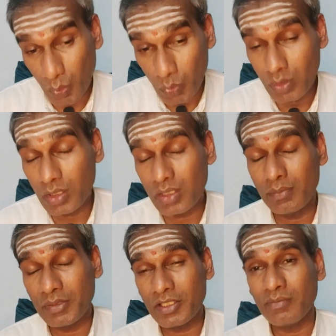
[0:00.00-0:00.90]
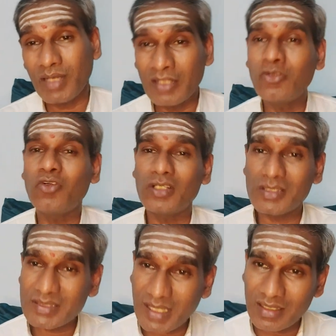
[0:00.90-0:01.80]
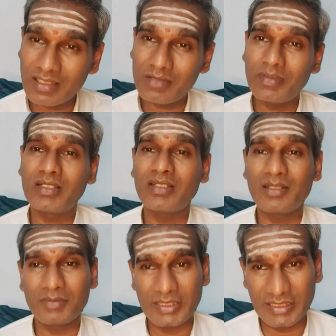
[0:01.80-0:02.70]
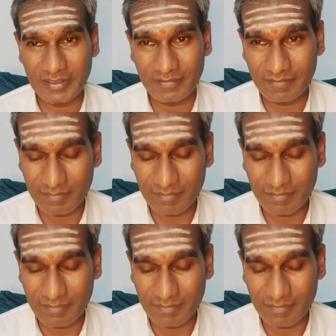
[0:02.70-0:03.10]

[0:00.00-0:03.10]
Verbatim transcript: ஒவ்வொரு கல்பத்திலும் அது உங்களுக்கு சாதகமாக தான் அமைஞ்சது